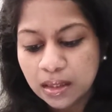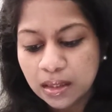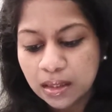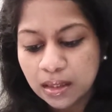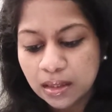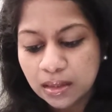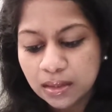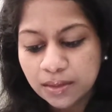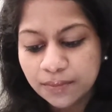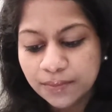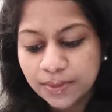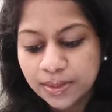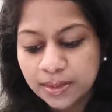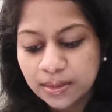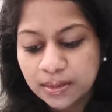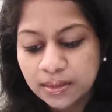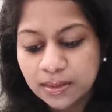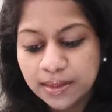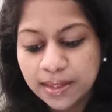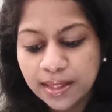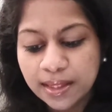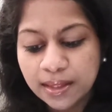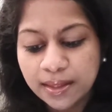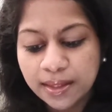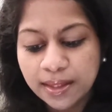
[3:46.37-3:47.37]
அடுத்து வந்து
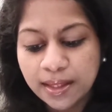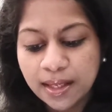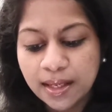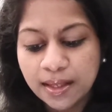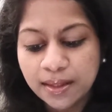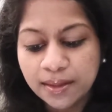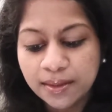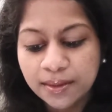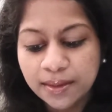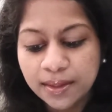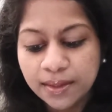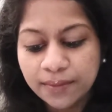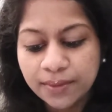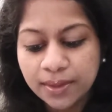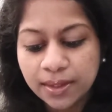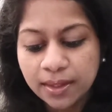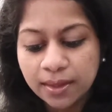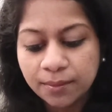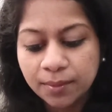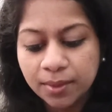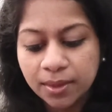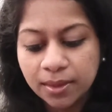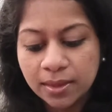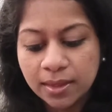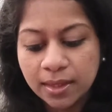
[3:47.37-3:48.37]
கெட்டிங் ஹங்க்ரி வென் ஐ
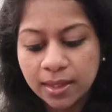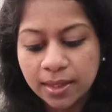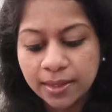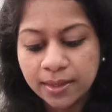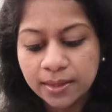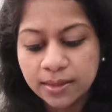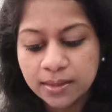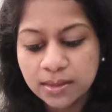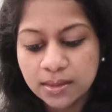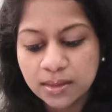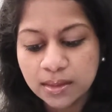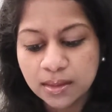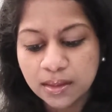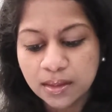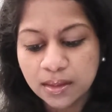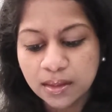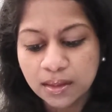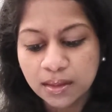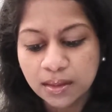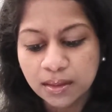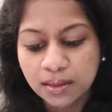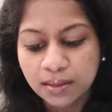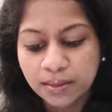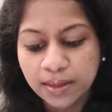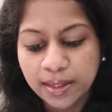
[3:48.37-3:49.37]
மென் டயட்
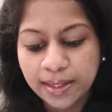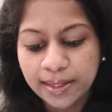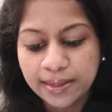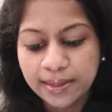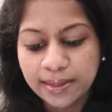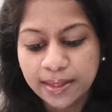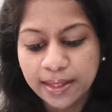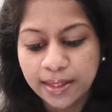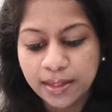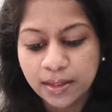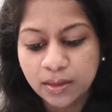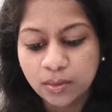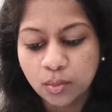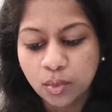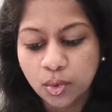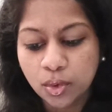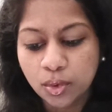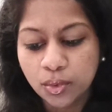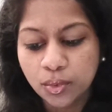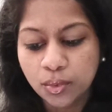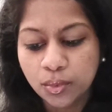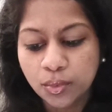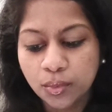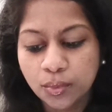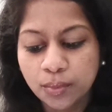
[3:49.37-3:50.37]
அட் நைட் வாட்
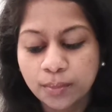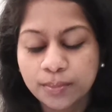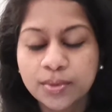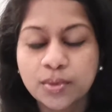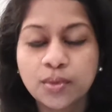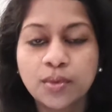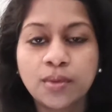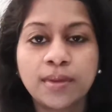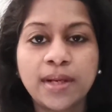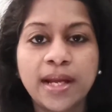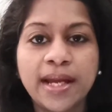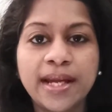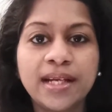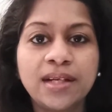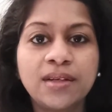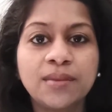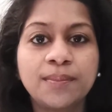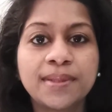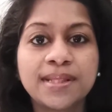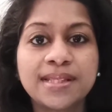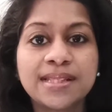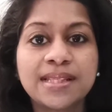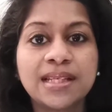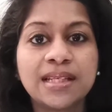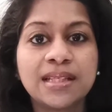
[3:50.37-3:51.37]
டு டூ ஸோ நைட்டு
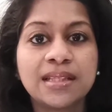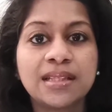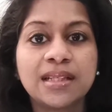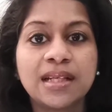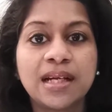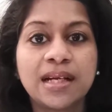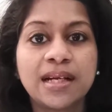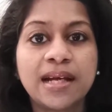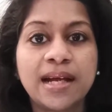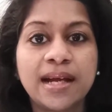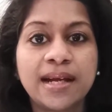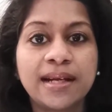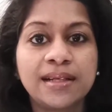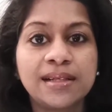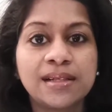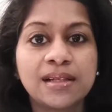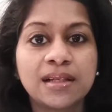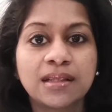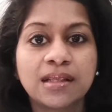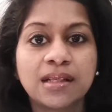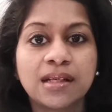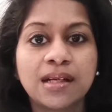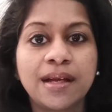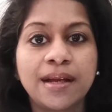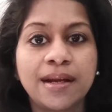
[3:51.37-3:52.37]
பசிக்குது நான் டயட்டில்
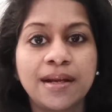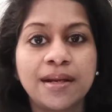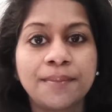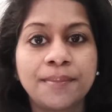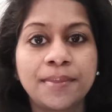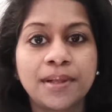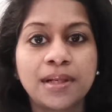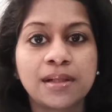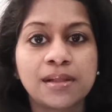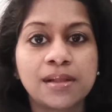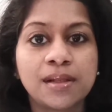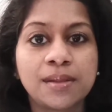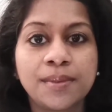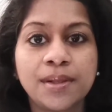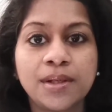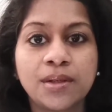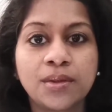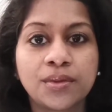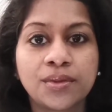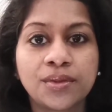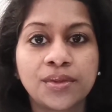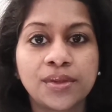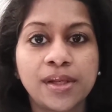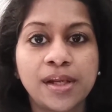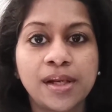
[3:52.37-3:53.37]
இருந்தேன்னா என்ன பண்ணுறது அப்படின்னு
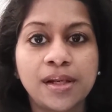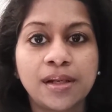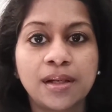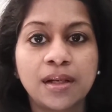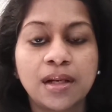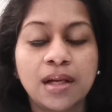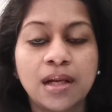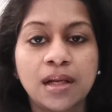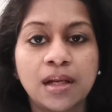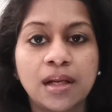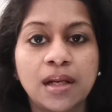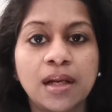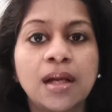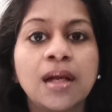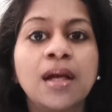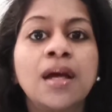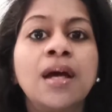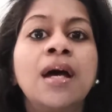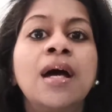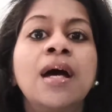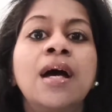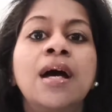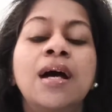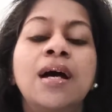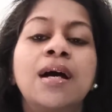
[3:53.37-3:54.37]
ஒருத்தர் கேட்டிருக்காங்க
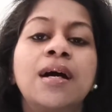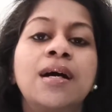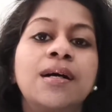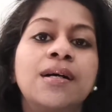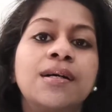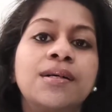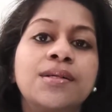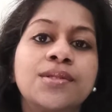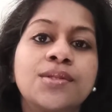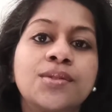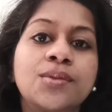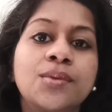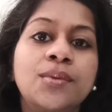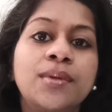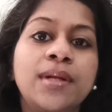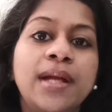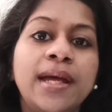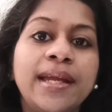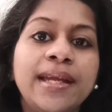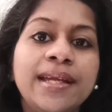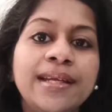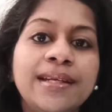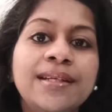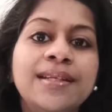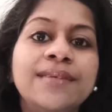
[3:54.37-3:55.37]
ஸோ
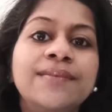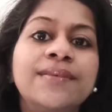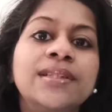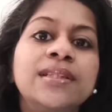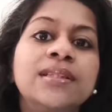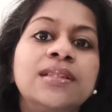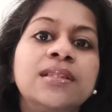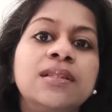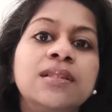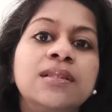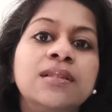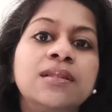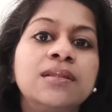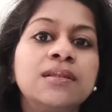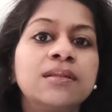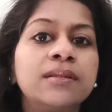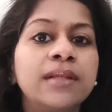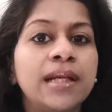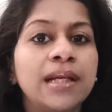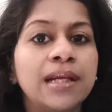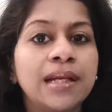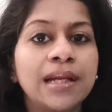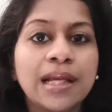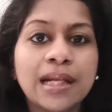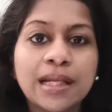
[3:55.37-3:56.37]
நைட்டு வந்து
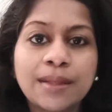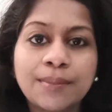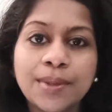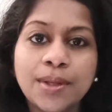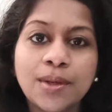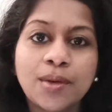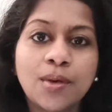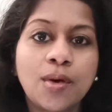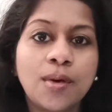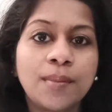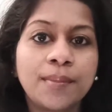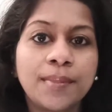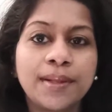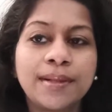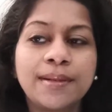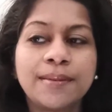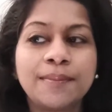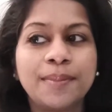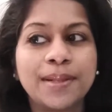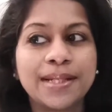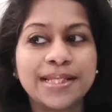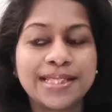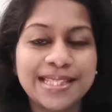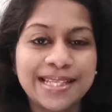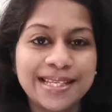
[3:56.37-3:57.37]
எல்லாருக்குமே காமன்
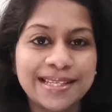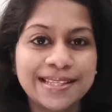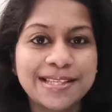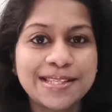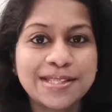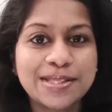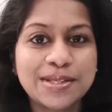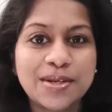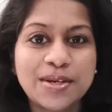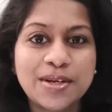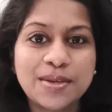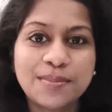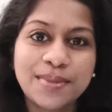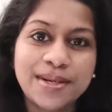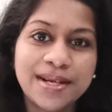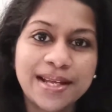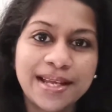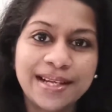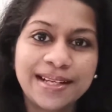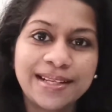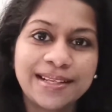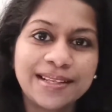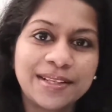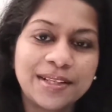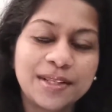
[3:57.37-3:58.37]
பசிக்க தான் செய்யும் நம்ம
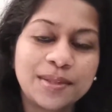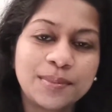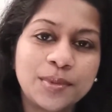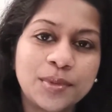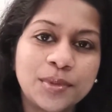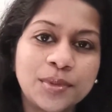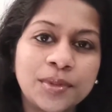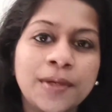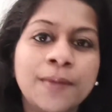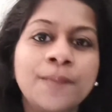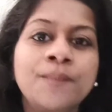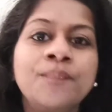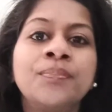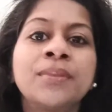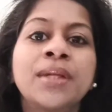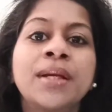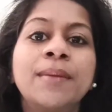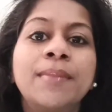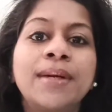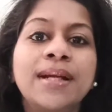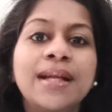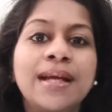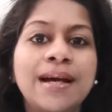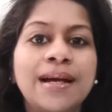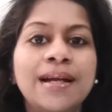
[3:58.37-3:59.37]
டயட்டில் இருக்கும்போது
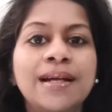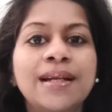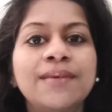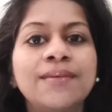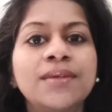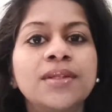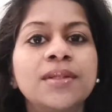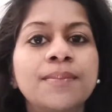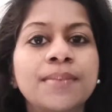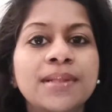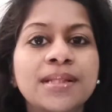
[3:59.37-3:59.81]
பட் ஆனால் வந்து